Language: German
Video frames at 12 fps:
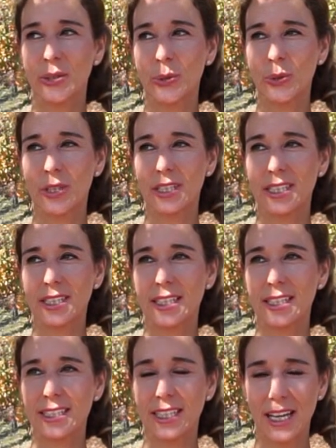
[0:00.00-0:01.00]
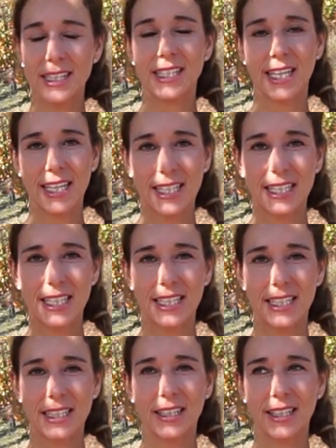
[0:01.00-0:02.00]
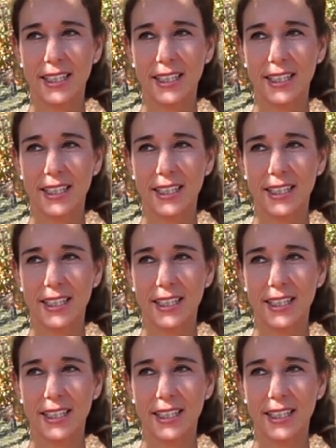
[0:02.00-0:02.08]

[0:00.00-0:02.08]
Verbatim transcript: Und tatsächlich,